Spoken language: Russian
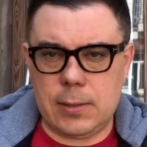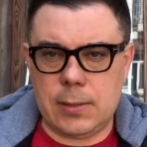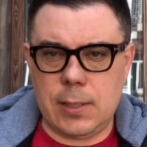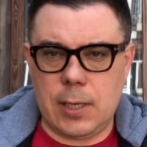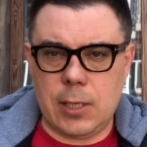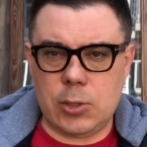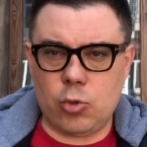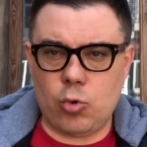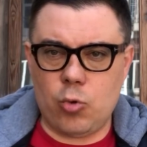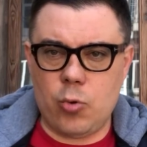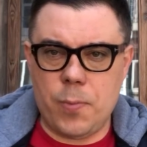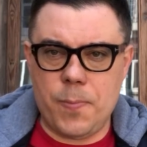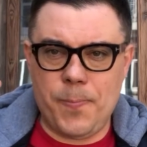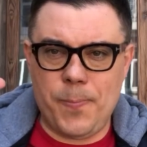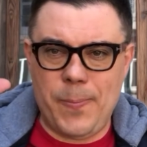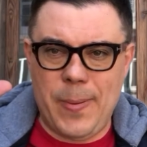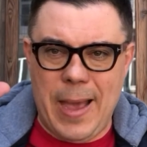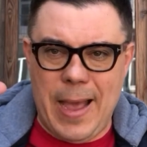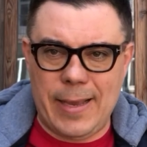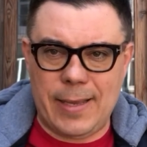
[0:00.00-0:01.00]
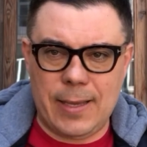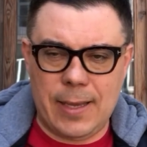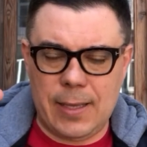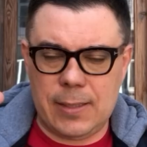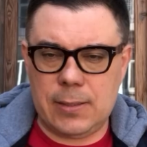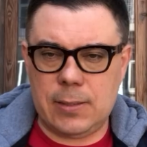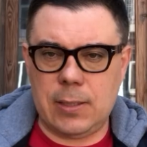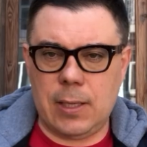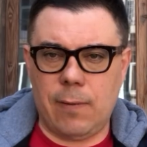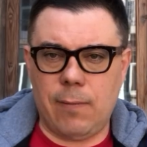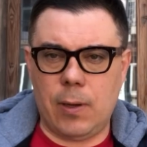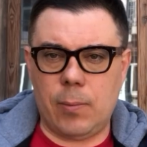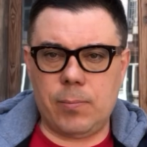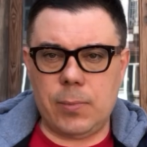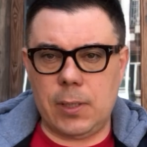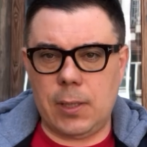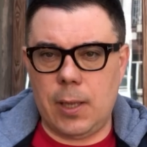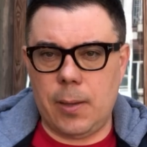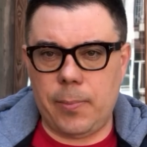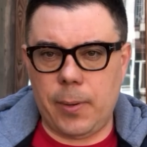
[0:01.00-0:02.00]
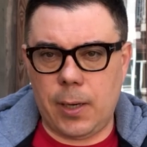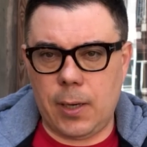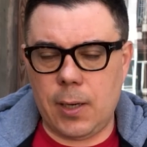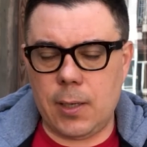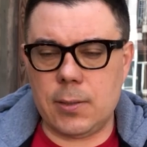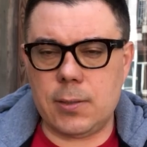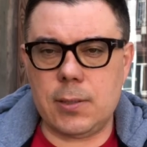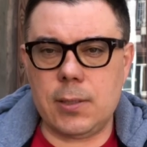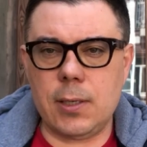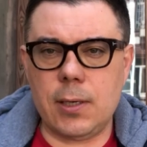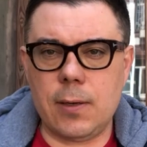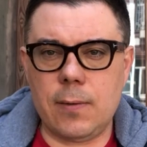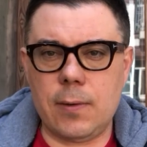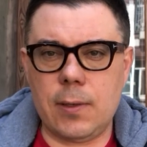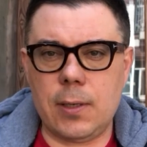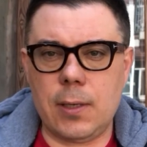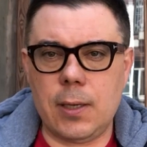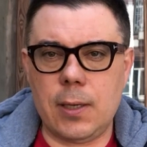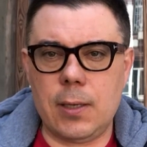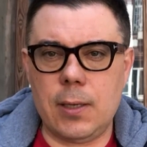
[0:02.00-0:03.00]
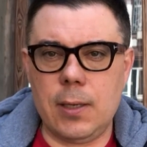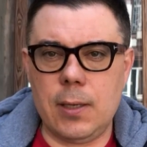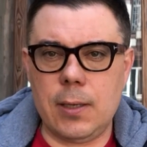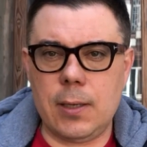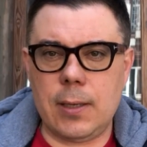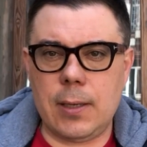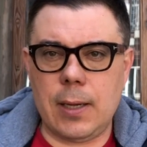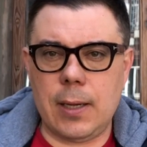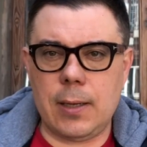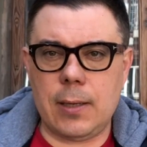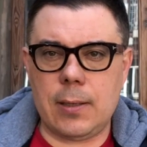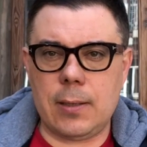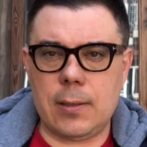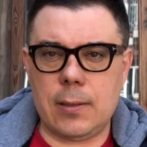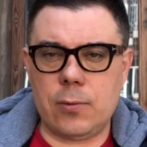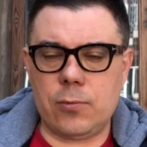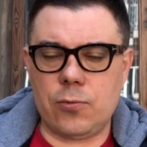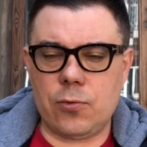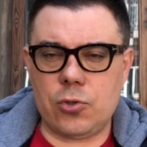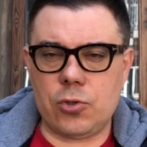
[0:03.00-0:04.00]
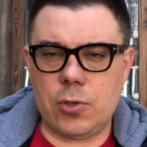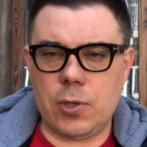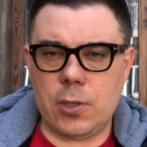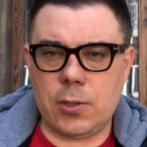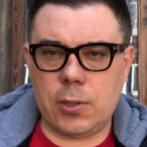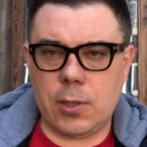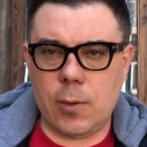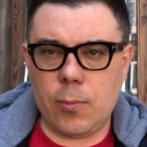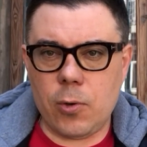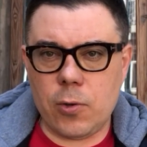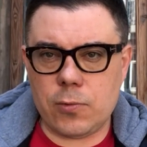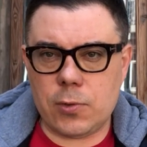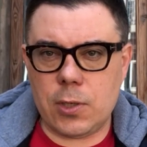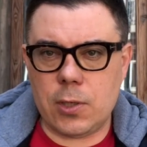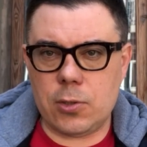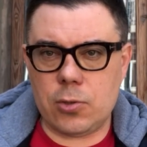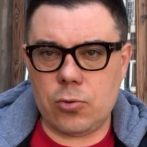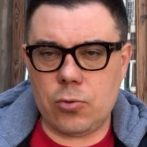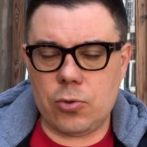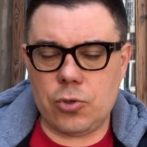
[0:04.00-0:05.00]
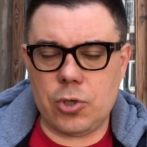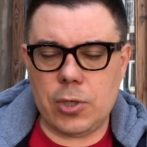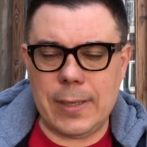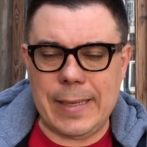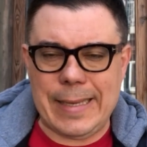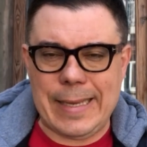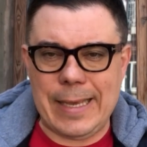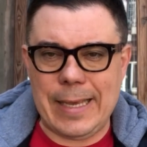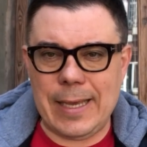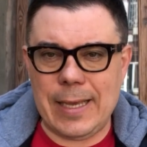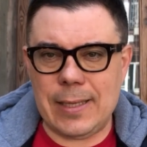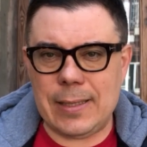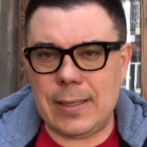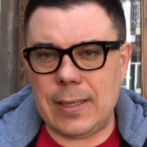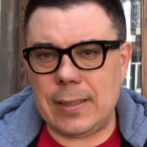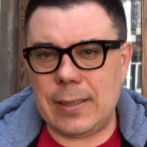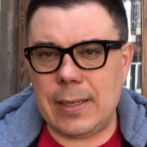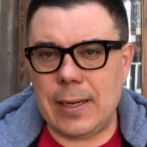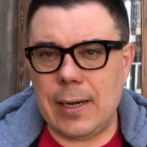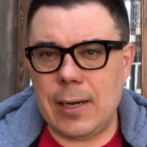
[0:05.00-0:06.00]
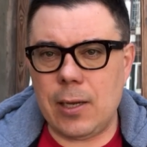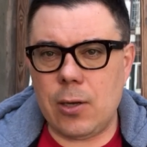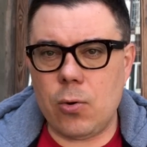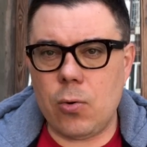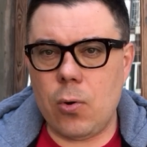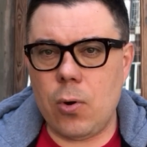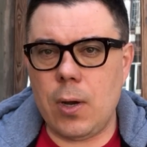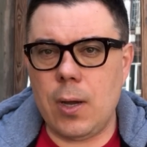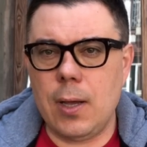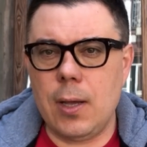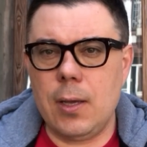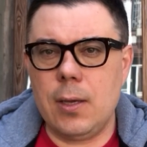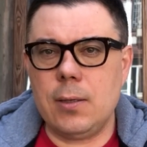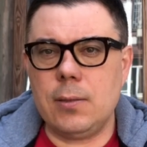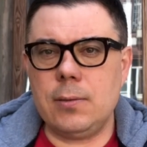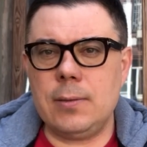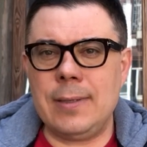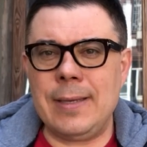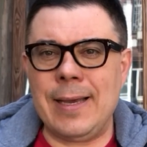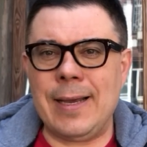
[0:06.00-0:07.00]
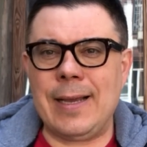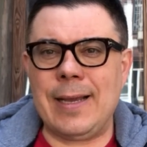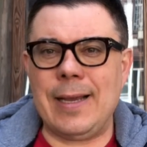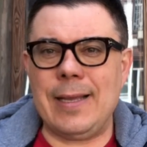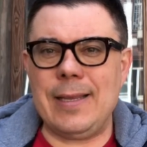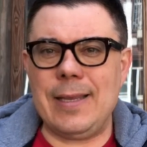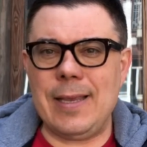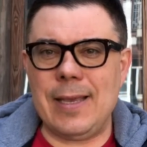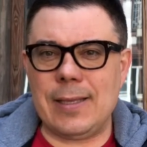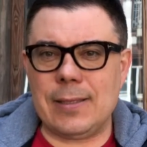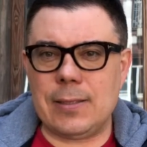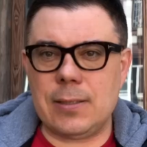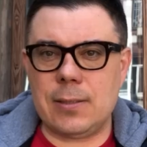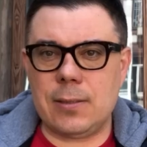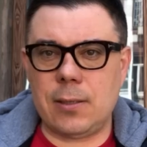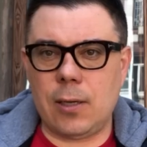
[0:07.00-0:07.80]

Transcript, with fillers: Сразу пять отставок было проанонсировано, и, как утверждают кремлевские источники, это далеко не конец.